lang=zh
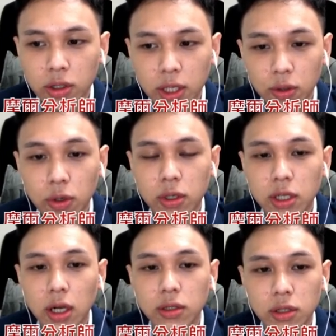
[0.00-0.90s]
千元以
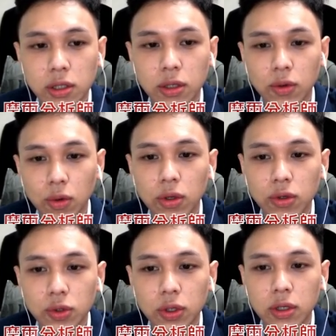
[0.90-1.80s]
下的四星，我
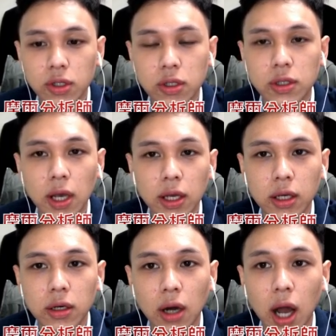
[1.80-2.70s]
都觉得是在一
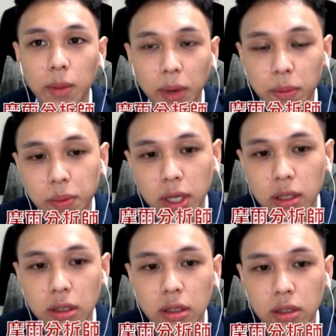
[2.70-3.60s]
个还蛮便
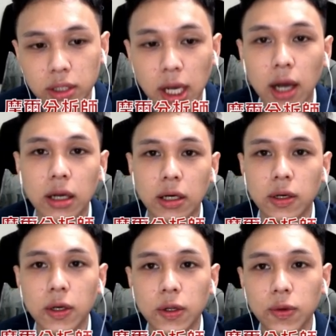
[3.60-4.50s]
宜的价格。
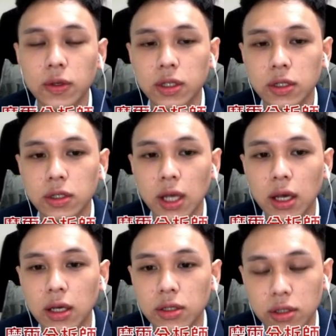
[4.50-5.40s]
对，这是
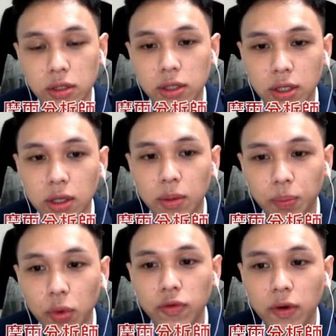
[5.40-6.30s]
在四星的
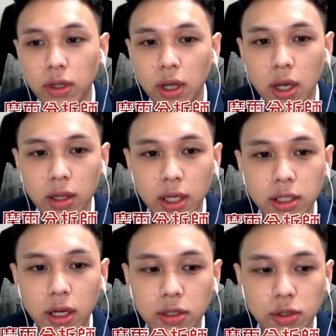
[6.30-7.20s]
部分。那
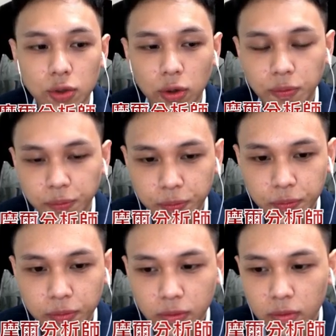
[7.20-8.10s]
再来是说，
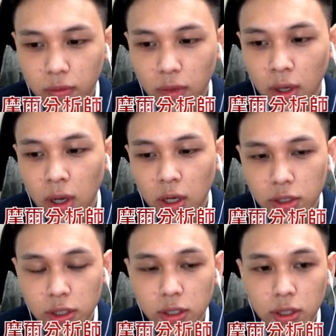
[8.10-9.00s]

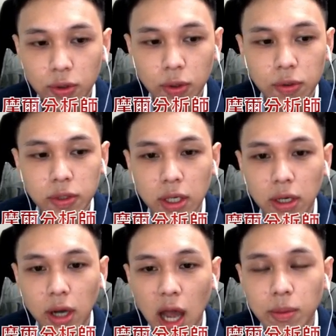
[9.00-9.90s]
四星对于整
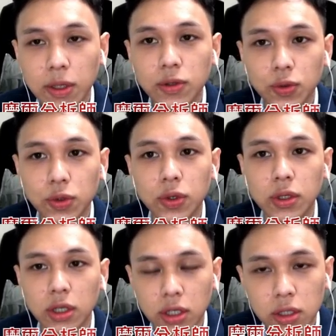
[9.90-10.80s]
个 IP 族群
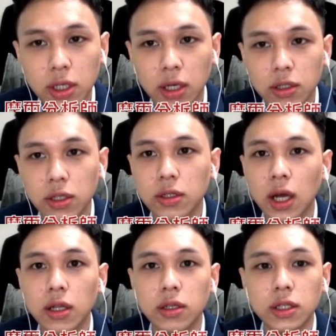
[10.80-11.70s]
的影响，其实
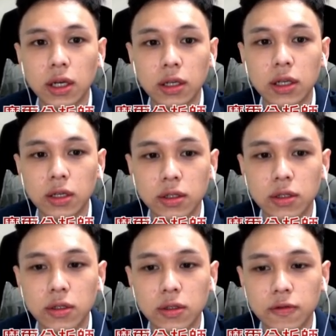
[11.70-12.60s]
它的影响力也
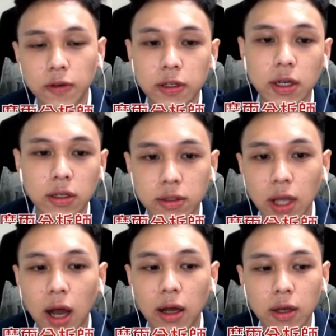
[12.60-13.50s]
是非常的
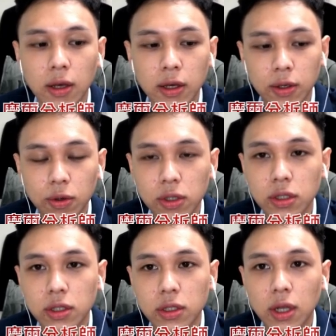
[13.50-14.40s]
大，因为
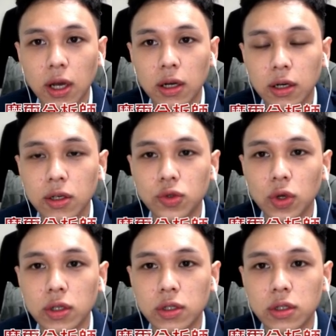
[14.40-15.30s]
四星它可以
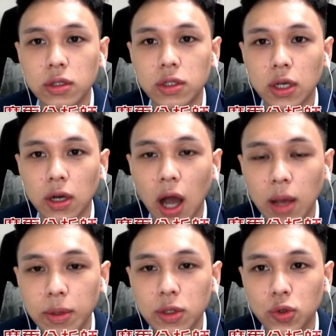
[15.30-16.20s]
算是整个
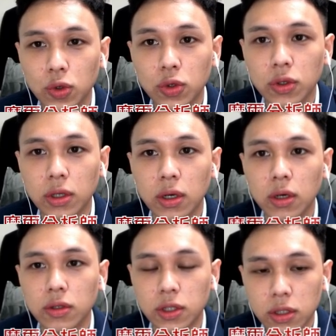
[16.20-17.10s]
IP 族群
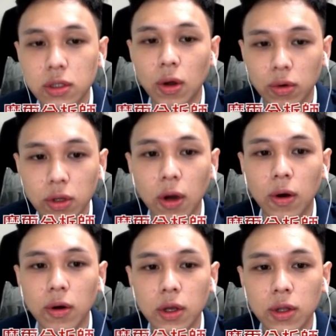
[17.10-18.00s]
的次龙
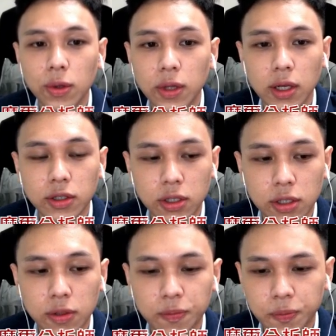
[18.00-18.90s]
头。但那其
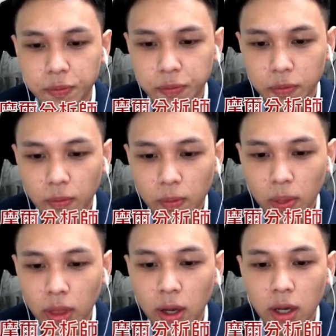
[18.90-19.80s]
实。
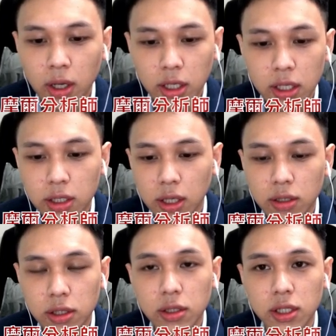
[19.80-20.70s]
以整个
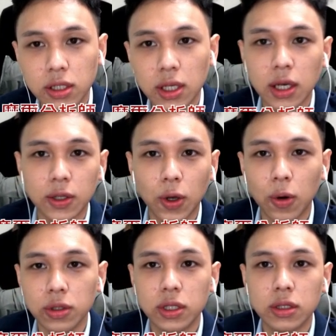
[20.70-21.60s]
四星在
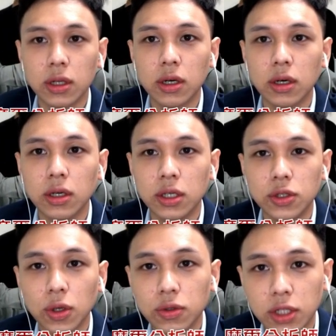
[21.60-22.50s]
投信的营
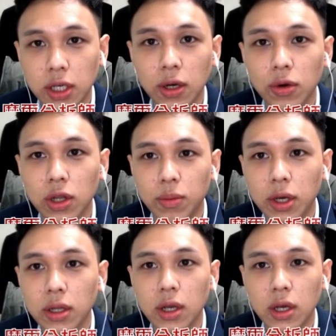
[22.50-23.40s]
收结构里面，